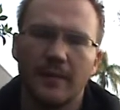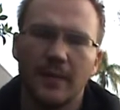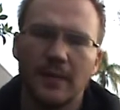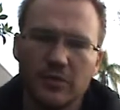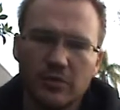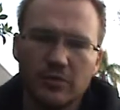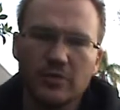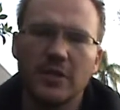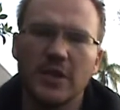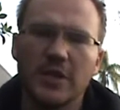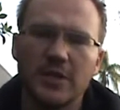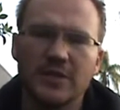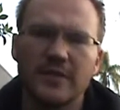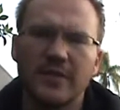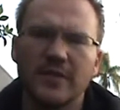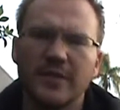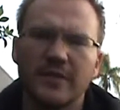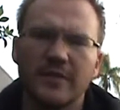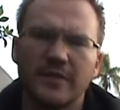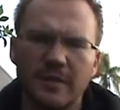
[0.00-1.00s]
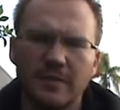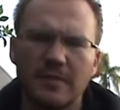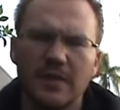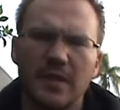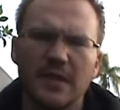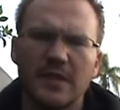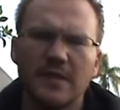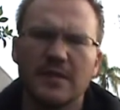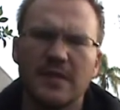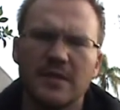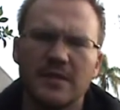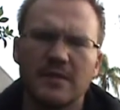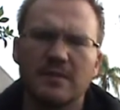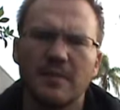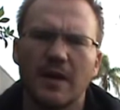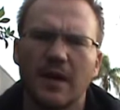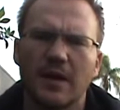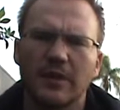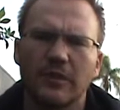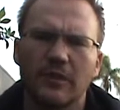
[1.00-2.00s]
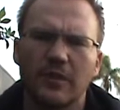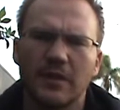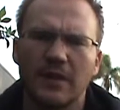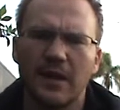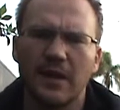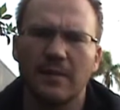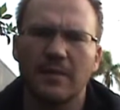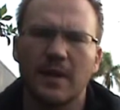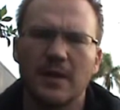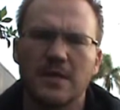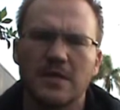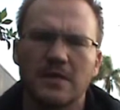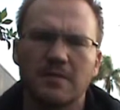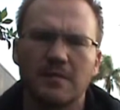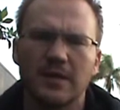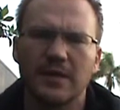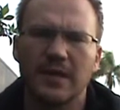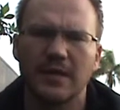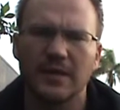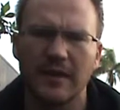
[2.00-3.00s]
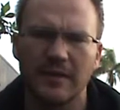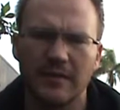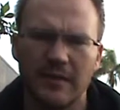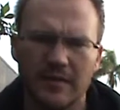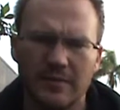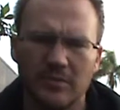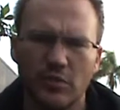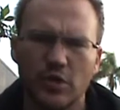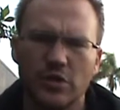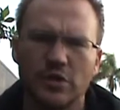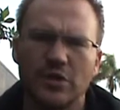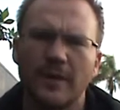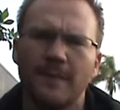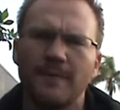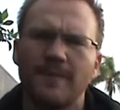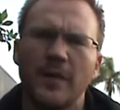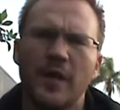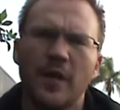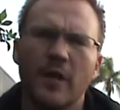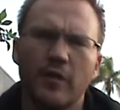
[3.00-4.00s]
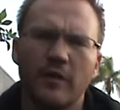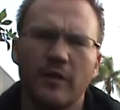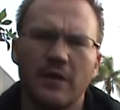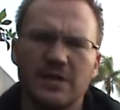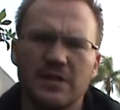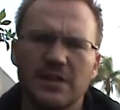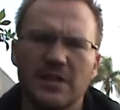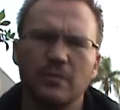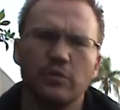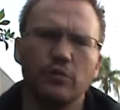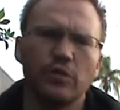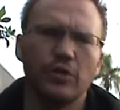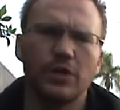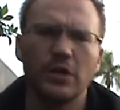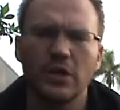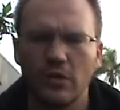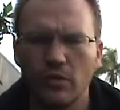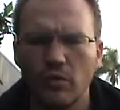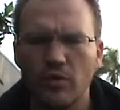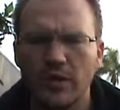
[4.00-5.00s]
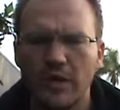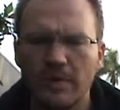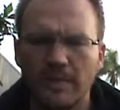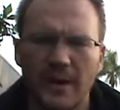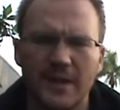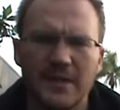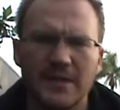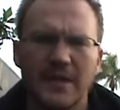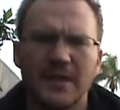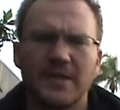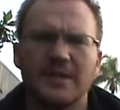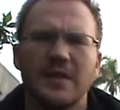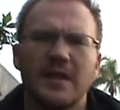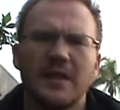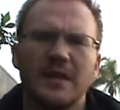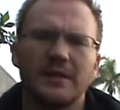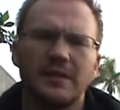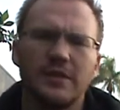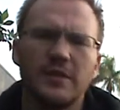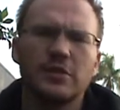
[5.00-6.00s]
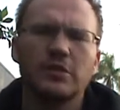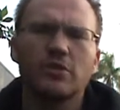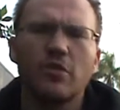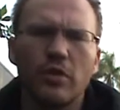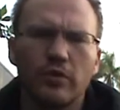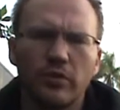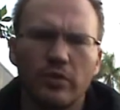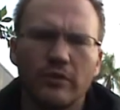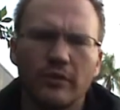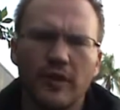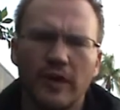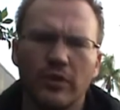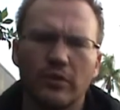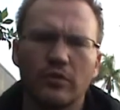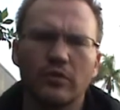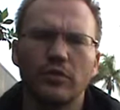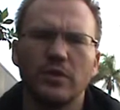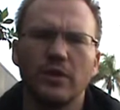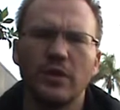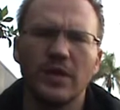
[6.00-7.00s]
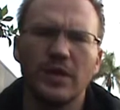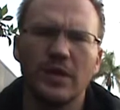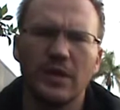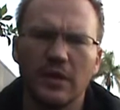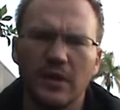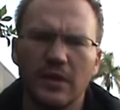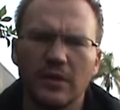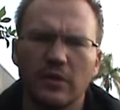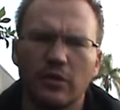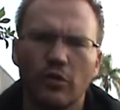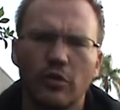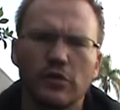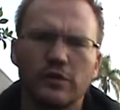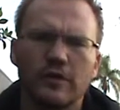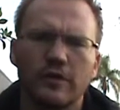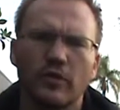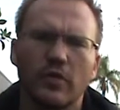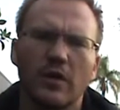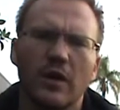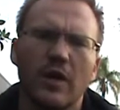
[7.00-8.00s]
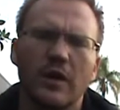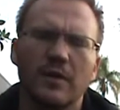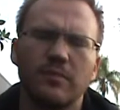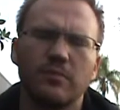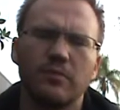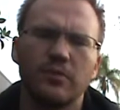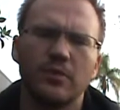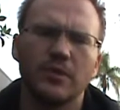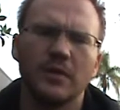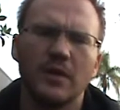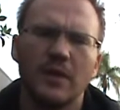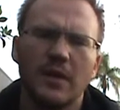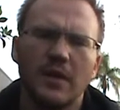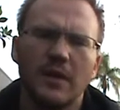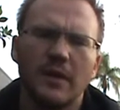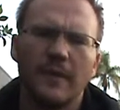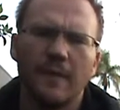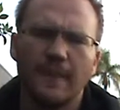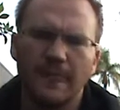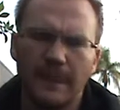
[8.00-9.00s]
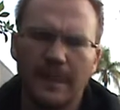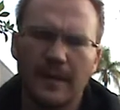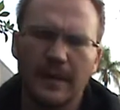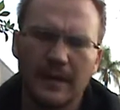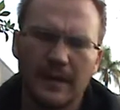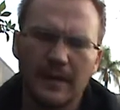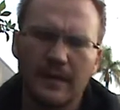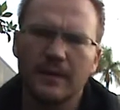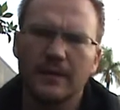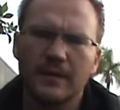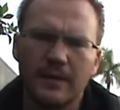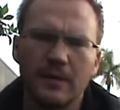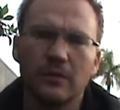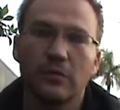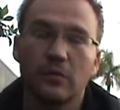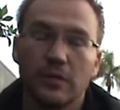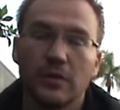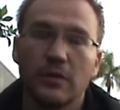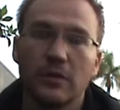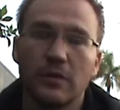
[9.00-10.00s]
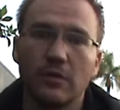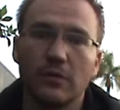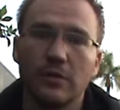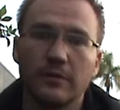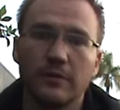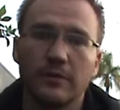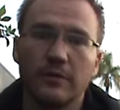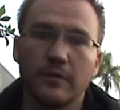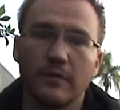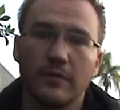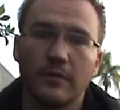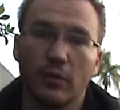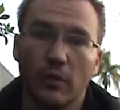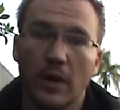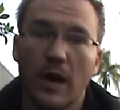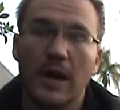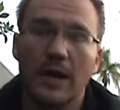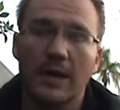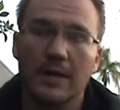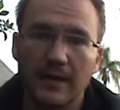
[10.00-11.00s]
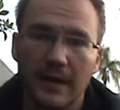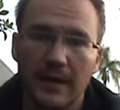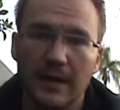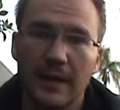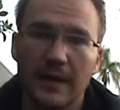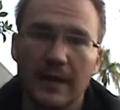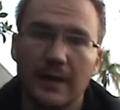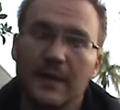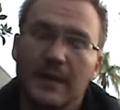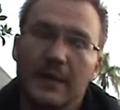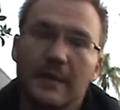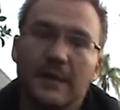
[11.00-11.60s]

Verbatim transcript: Изучите их, выберите для себя, которые необходимы. И тогда, возможно, у вас не будут ни руки потеть, ни сохнуть во рту, ни дрожь в руках будет не будет дрожи в руках и ногах.